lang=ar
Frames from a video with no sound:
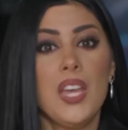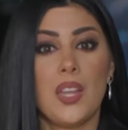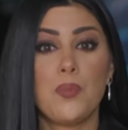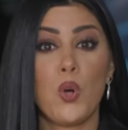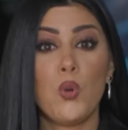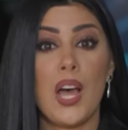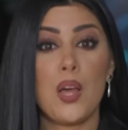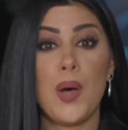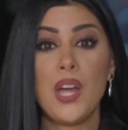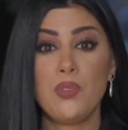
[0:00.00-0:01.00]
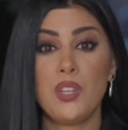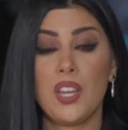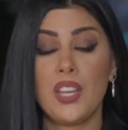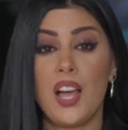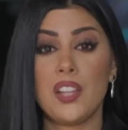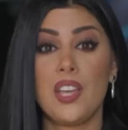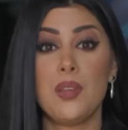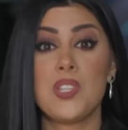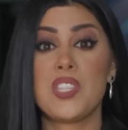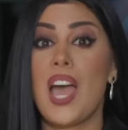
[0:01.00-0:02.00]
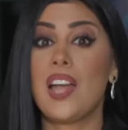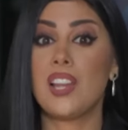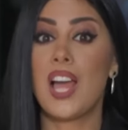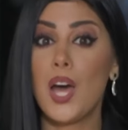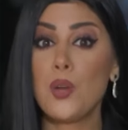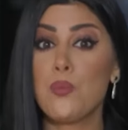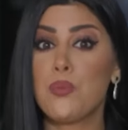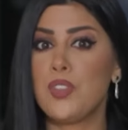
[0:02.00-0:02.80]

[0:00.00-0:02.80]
نبدا الاخبار في دقيقتين من ساحه الحرب